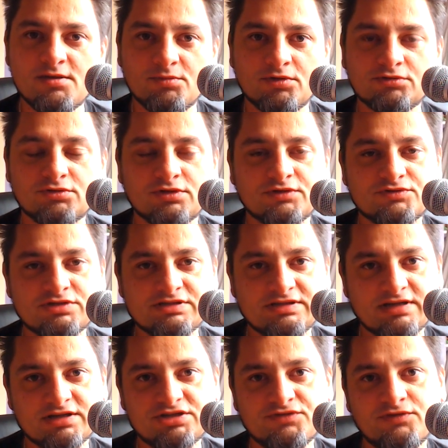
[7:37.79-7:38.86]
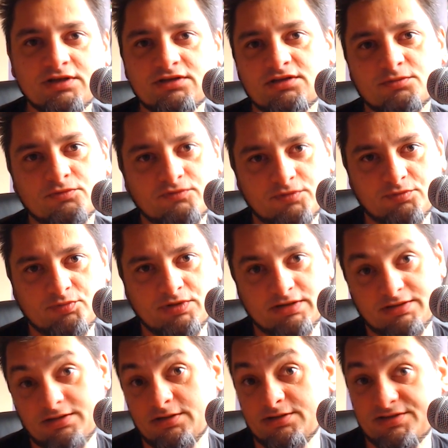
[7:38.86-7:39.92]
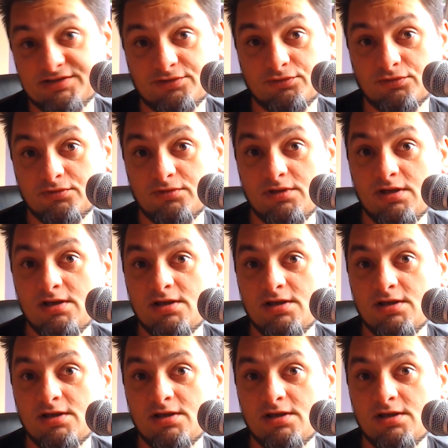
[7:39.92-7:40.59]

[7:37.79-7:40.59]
po których wszyscy tak świetnie mówimy po angielsku